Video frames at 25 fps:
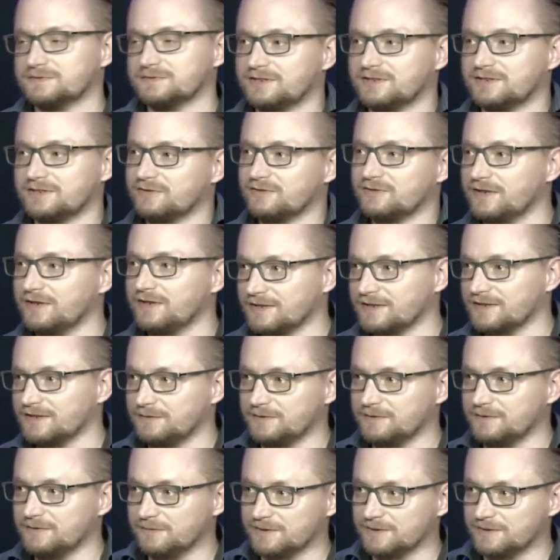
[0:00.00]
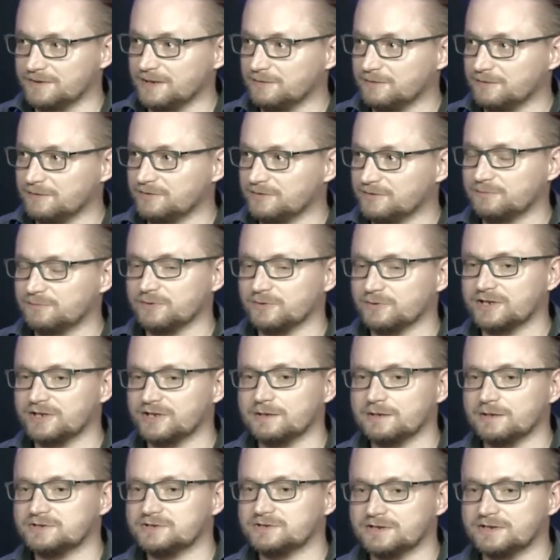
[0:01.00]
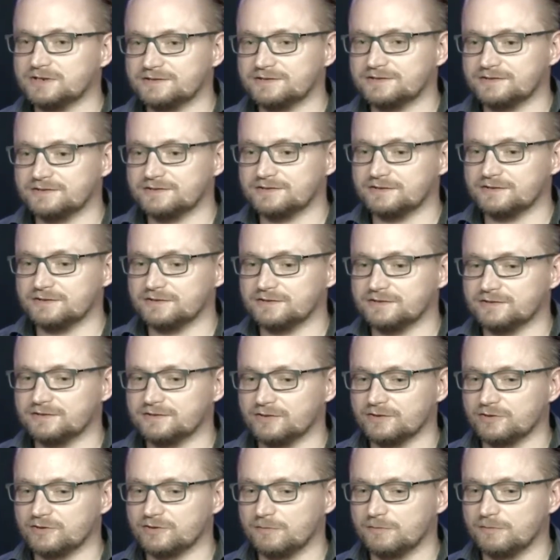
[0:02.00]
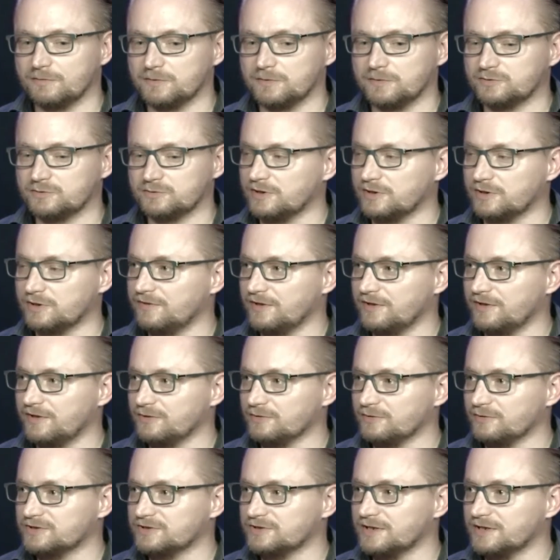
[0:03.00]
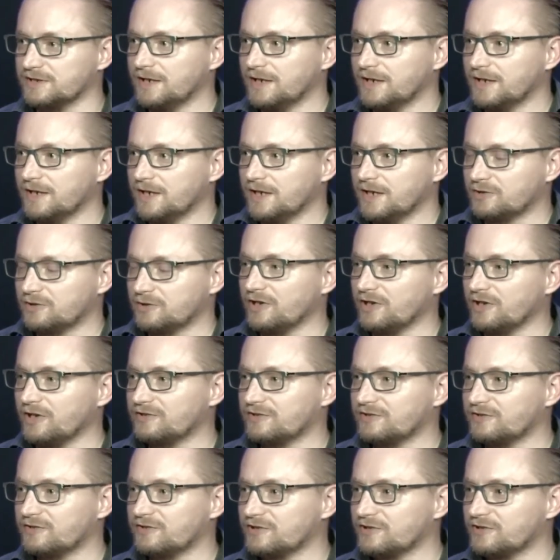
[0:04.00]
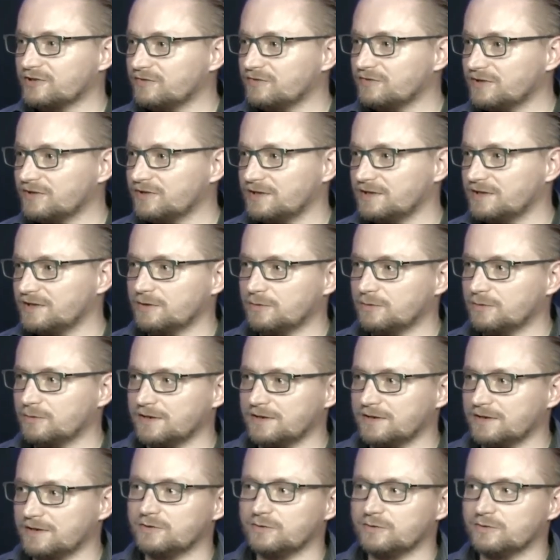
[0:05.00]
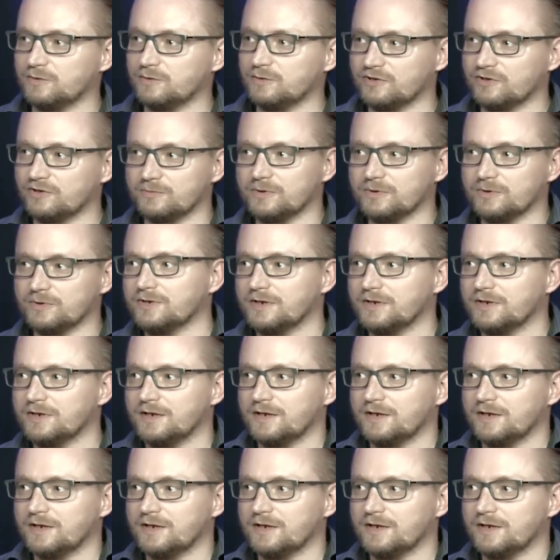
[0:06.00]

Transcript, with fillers: zainteresowany takimi tematami, więc spotykam się z, z osobami, które twierdzą, że to jest rzeczywista nauka hinduizmu.